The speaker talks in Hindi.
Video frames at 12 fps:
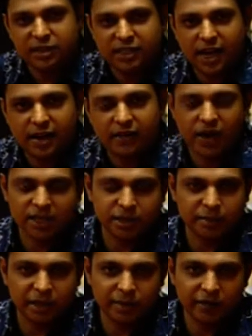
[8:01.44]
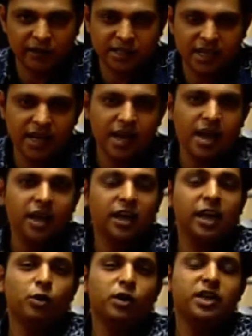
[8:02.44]
प्रसारण राष्ट्रपति भवन से
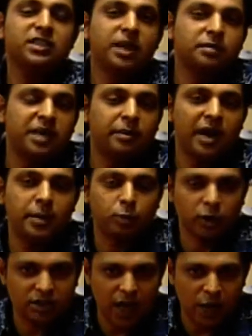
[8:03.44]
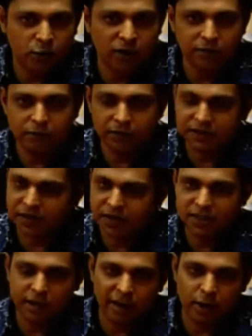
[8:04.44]
खेलों के सबसे बड़े पुरस्कारों के वितरण
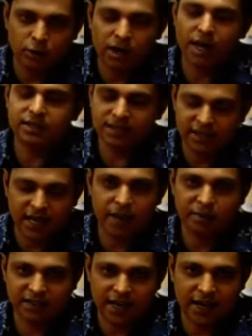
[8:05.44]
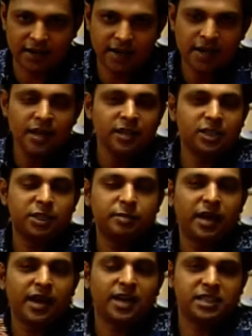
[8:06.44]
समारोह का सीधा प्रसारण जिसमें
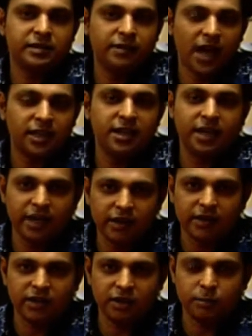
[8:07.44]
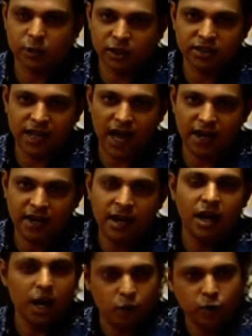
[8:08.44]
राजीव गांधी खेल रत्न पुरस्कार
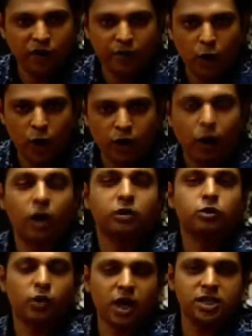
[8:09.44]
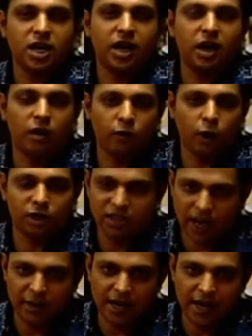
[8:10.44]
अर्जुन अवार्ड और द्रोणाचार्य अवार्ड
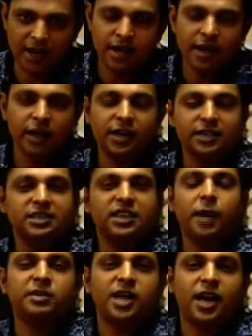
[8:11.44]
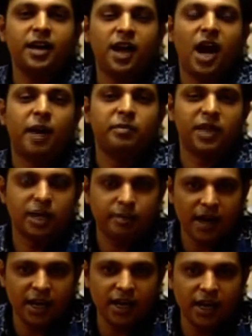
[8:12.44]
शामिल हैं इनका सीधा प्रसारण आप देख
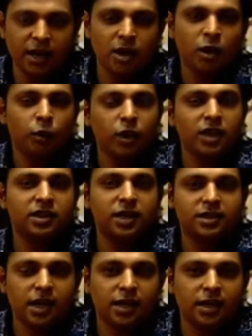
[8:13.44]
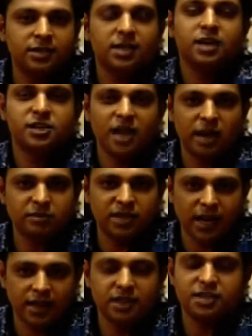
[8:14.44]
पाएंगे उनतीस अगस्त शाम
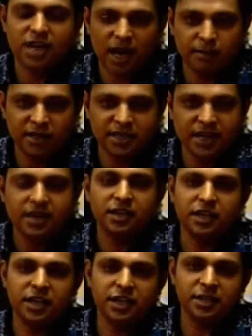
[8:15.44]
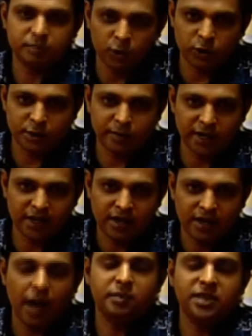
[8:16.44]
साढ़े चार बजे डी स्पोर्ट्स पर
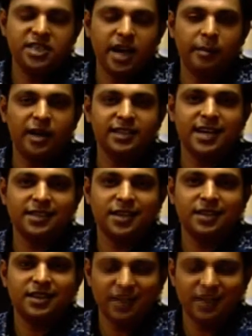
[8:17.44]
अब दीजिए हमें इजाजत